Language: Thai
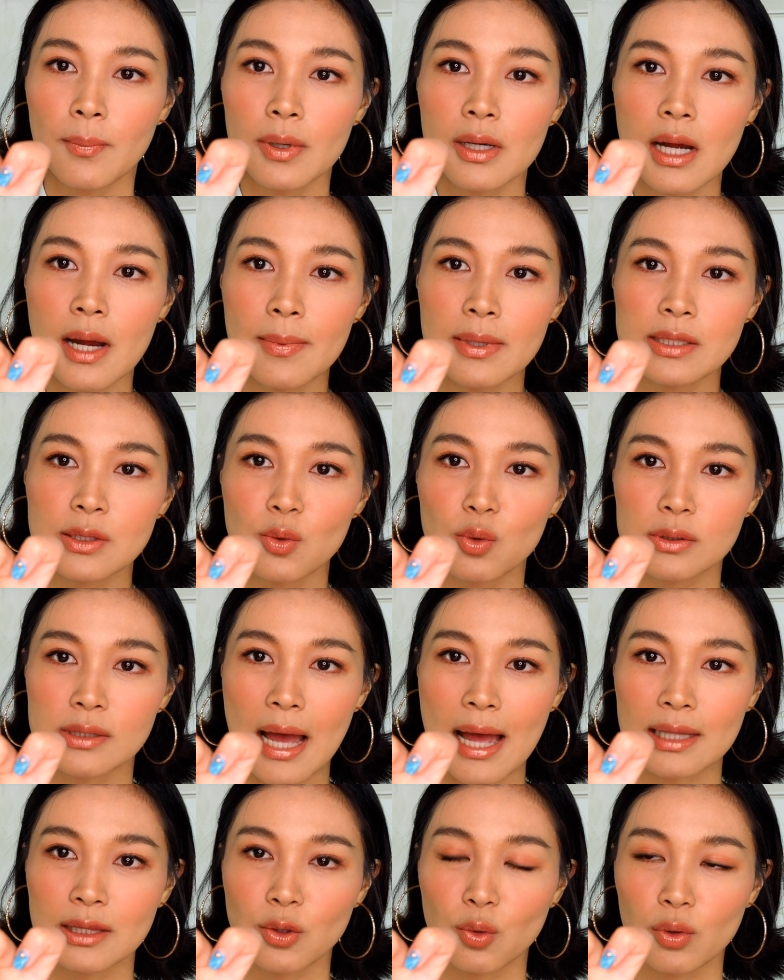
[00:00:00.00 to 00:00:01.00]
เพื่อไปสู่
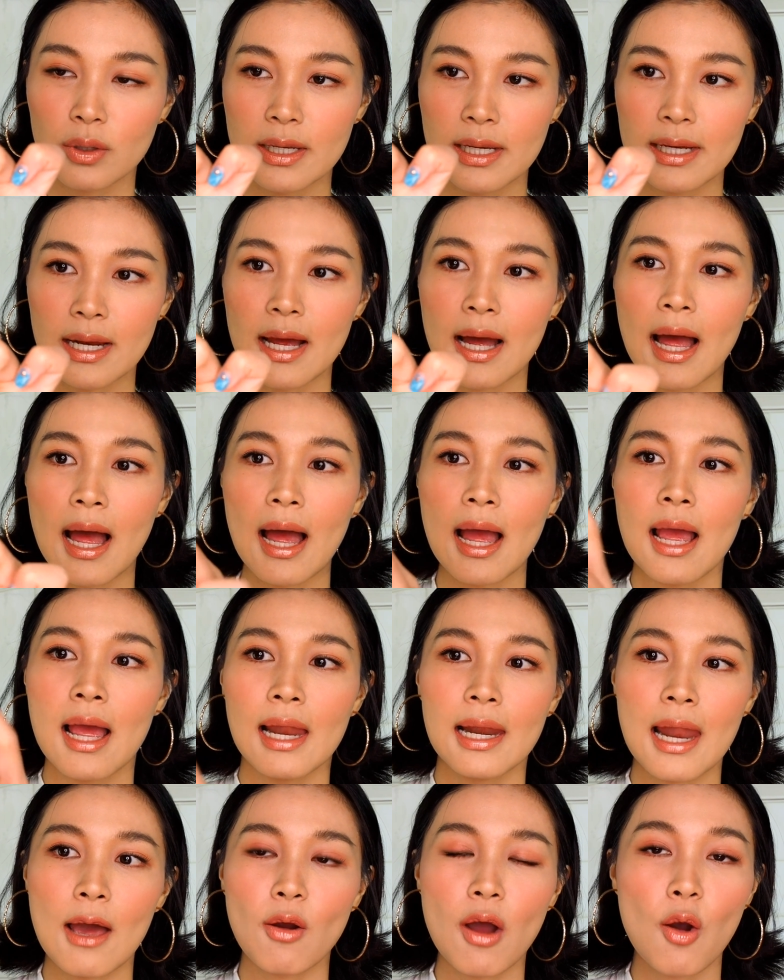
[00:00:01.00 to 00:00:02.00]
จานตรงนี้นะคะ
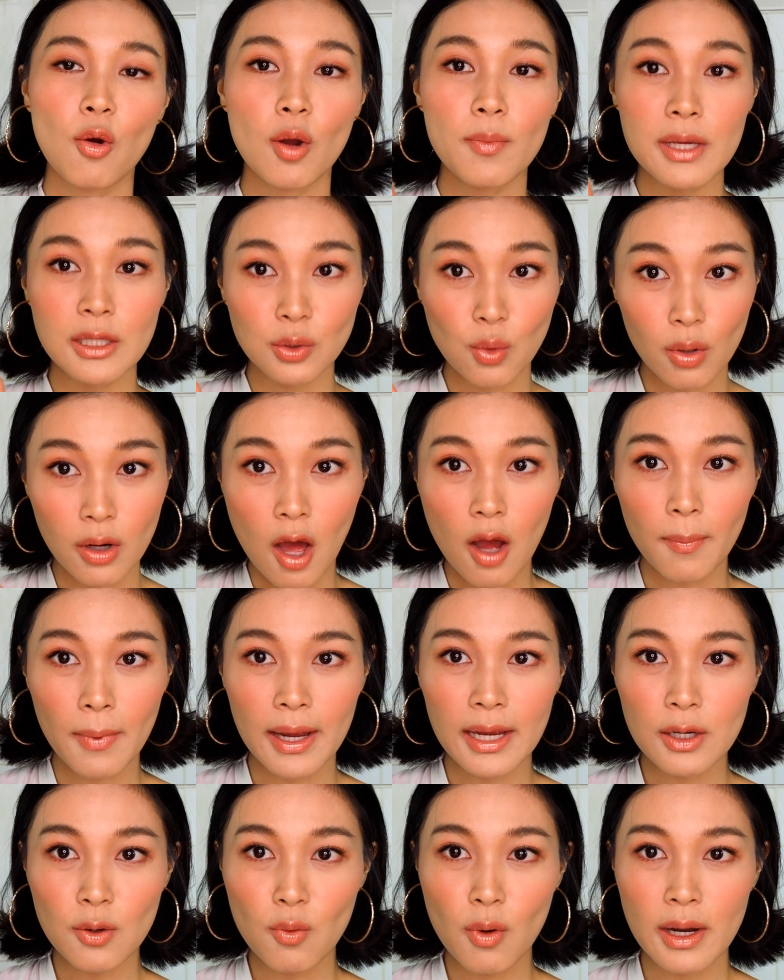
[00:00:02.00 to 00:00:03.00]
แล้วเขาก็มีตัวล็อก
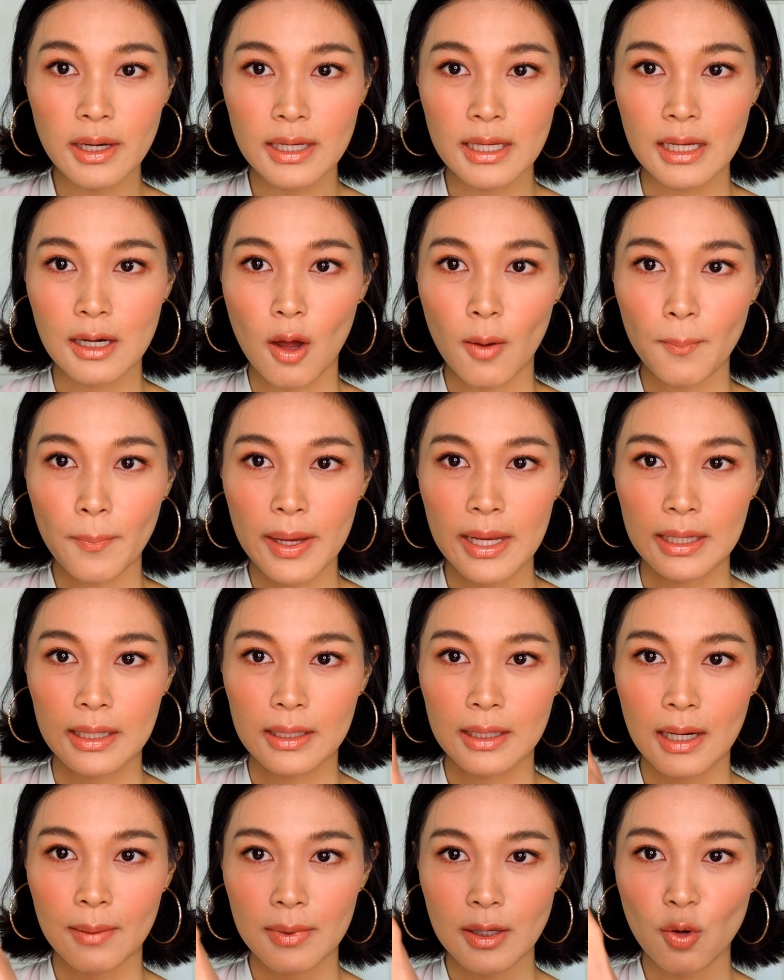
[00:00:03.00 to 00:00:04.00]
ให้ด้วยนี่ล็อกปิด
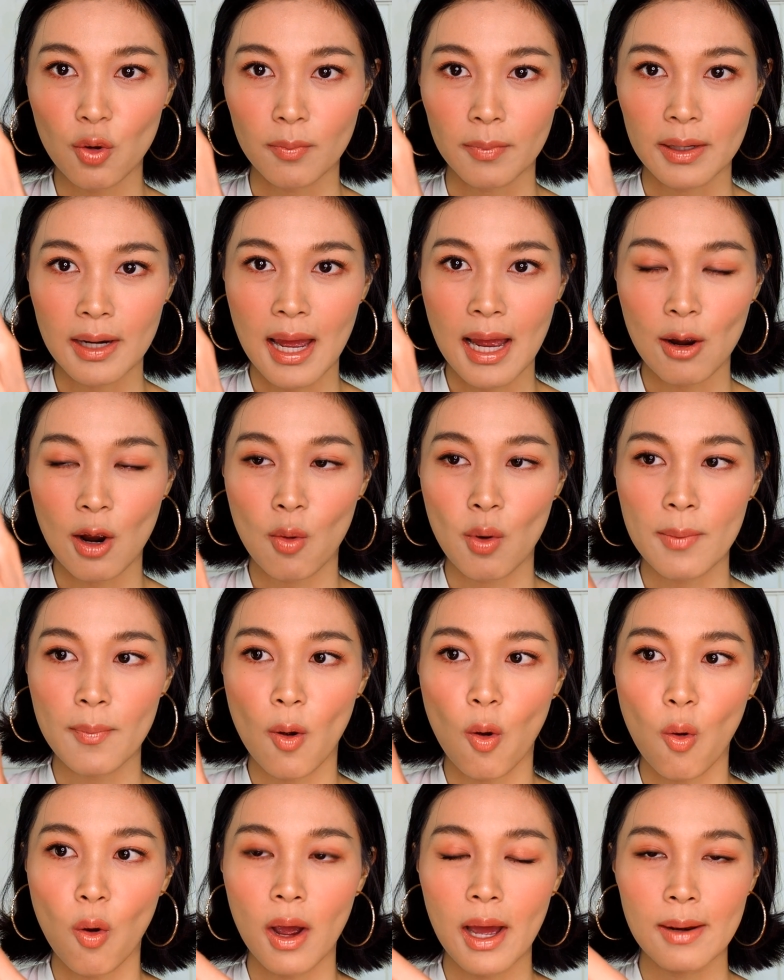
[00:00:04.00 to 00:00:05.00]
ทำให้กดไม่ได้ เอาไว้
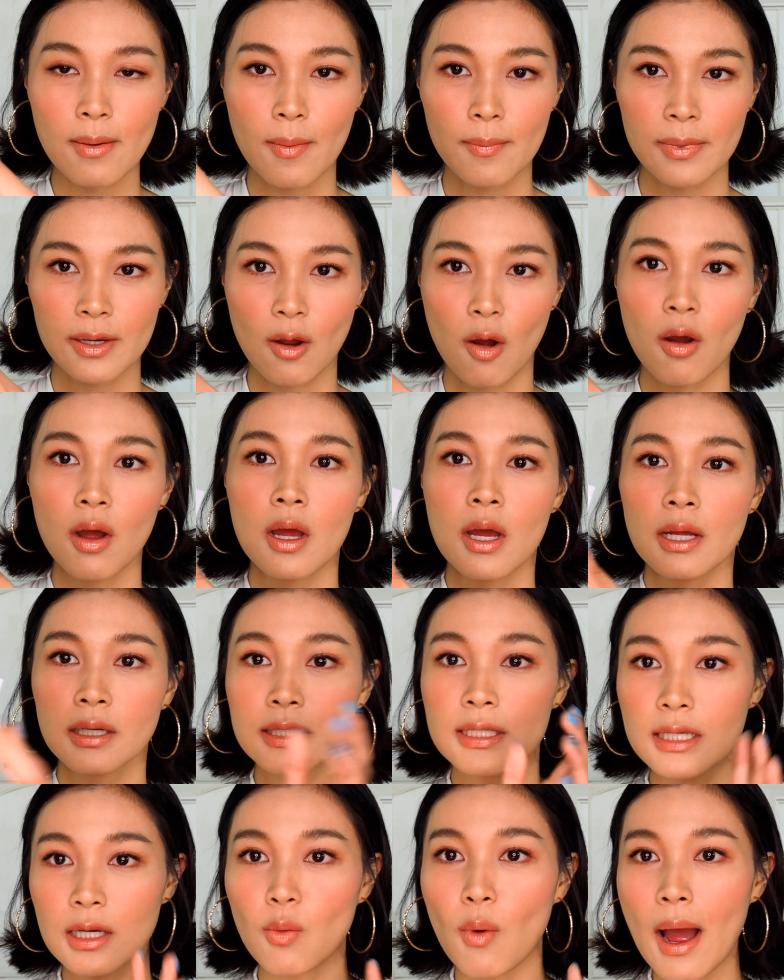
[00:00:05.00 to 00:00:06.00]
พกอะไรแบบนี้เนาะ
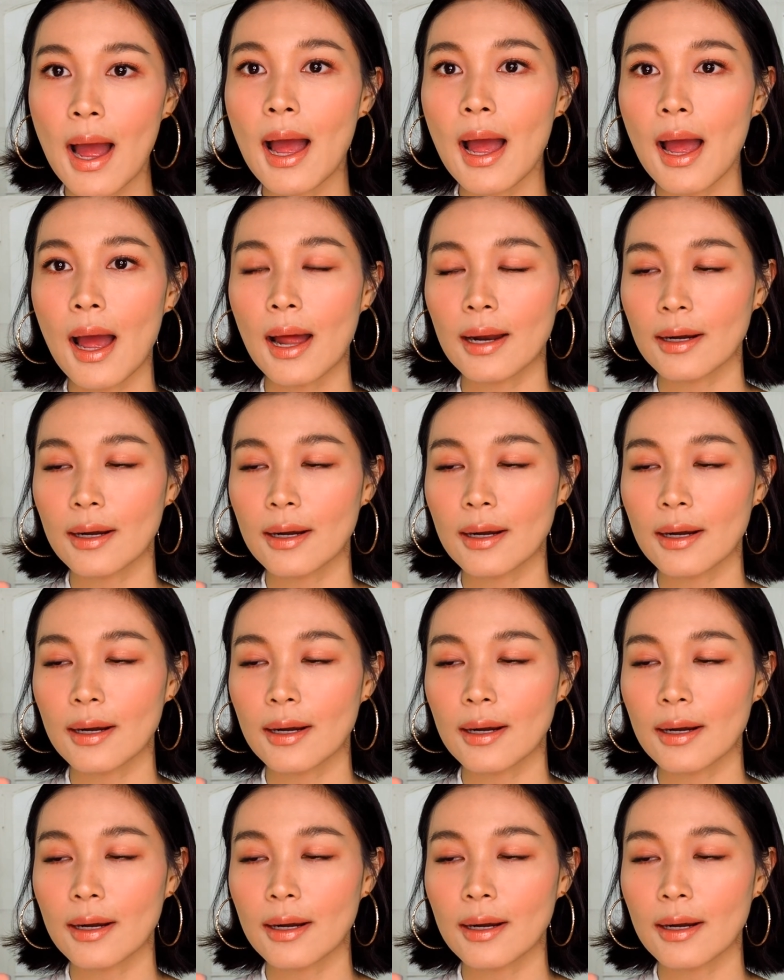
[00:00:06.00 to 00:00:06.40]
ถือว่า